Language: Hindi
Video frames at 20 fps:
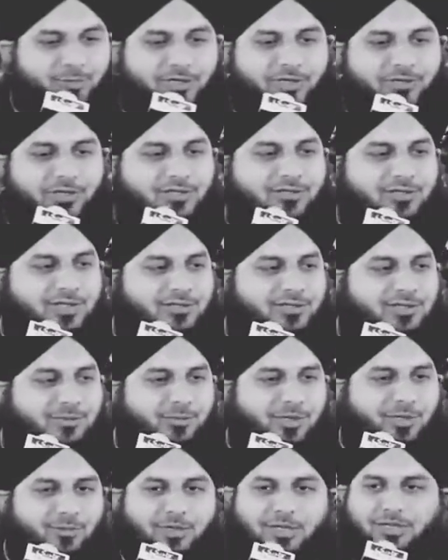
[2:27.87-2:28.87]
फिर नहीं जाति
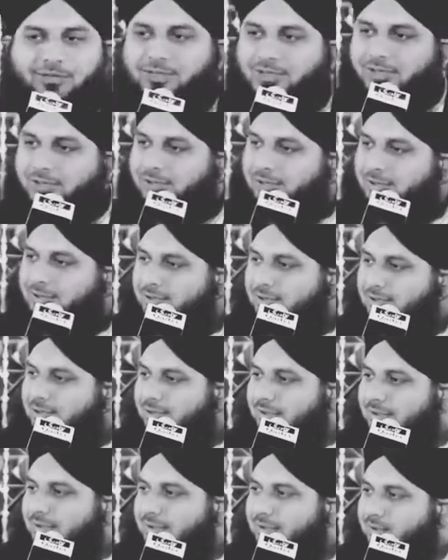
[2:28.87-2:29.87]
मामला था
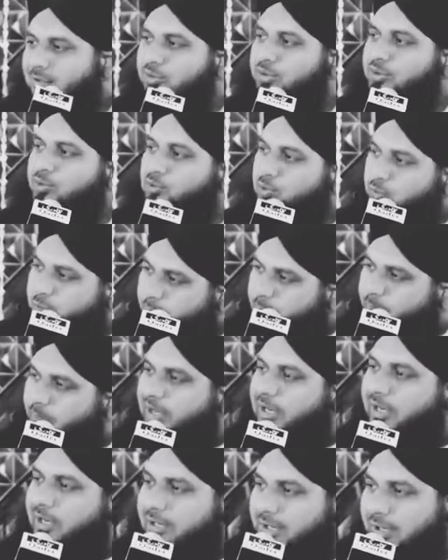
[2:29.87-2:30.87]
थोड़ी तू भी
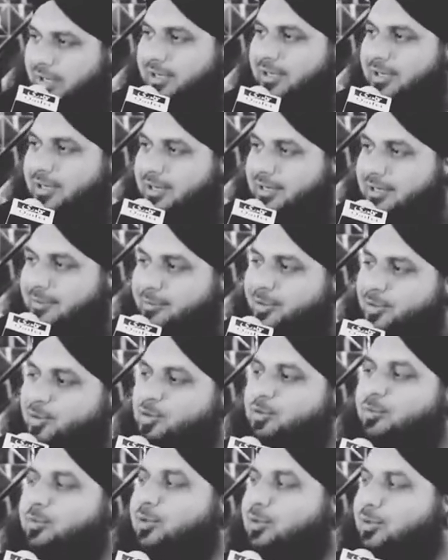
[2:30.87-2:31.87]
प्यार कर ले कभी
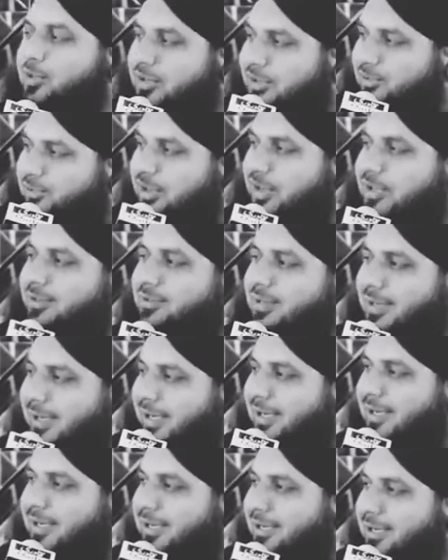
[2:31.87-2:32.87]
तू भी उनके साथ
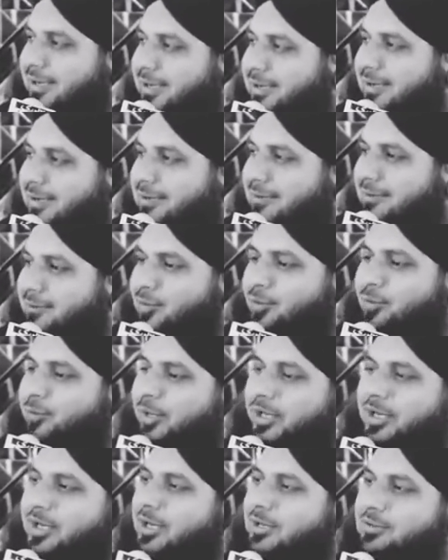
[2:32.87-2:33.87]
कह वो
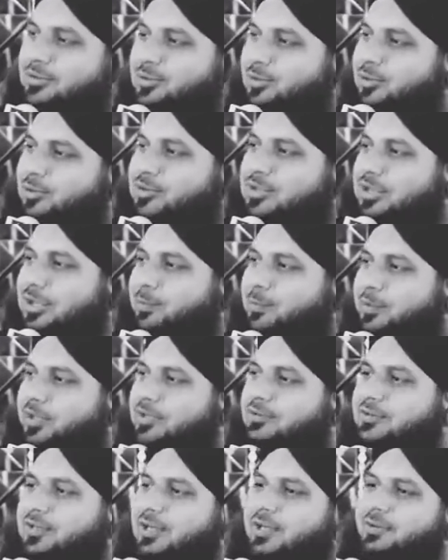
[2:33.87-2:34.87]
मेरे एक दोस्त हैं
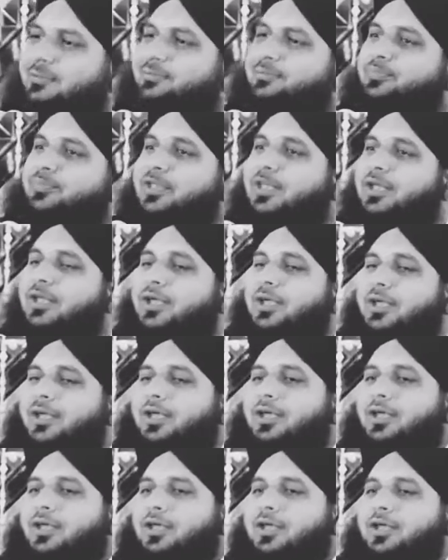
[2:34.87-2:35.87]
पीर साहब
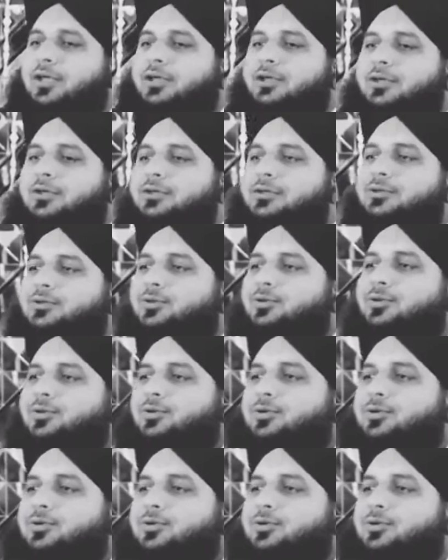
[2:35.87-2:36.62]
तो